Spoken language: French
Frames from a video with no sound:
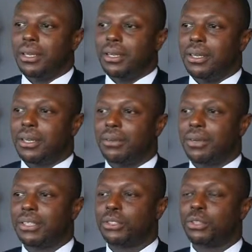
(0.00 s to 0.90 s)
Euh,
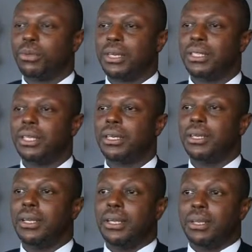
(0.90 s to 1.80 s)
voilà ce que je pourrais dire.
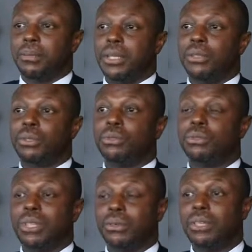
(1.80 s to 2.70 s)
Bien entendu,
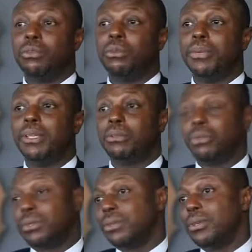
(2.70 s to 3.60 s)
nous allons développer
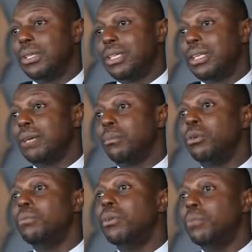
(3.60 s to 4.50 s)
tout ce qui est
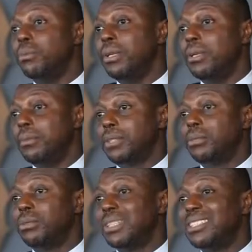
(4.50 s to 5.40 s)
broadband mobile, parce
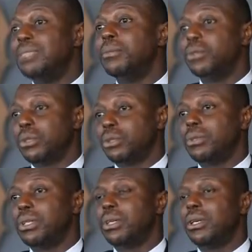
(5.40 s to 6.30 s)
que nous estimons
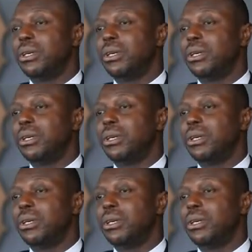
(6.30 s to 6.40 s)
aujourd'hui